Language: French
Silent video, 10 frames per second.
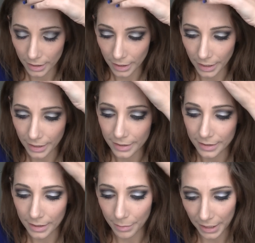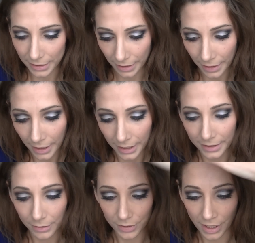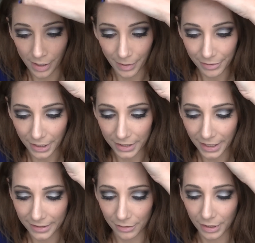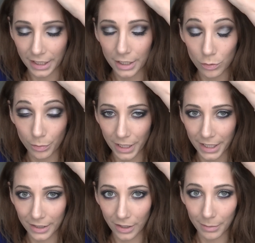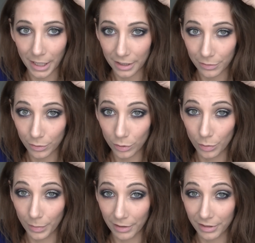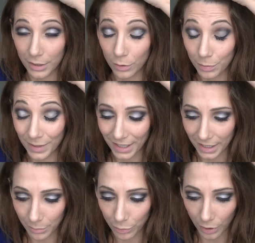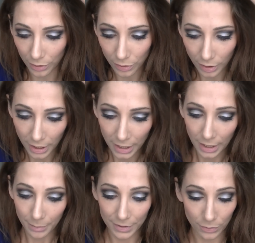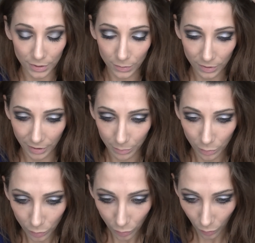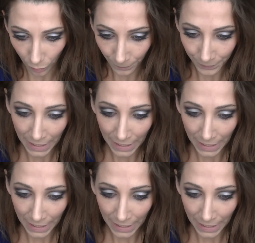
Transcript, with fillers: Et c'est parti. Si vous savez pas faire une tresse africaine, je vous mets le lien dans la barre d'infos de ma vidéo spéciale débutante parce que sinon ça va être beaucoup trop long.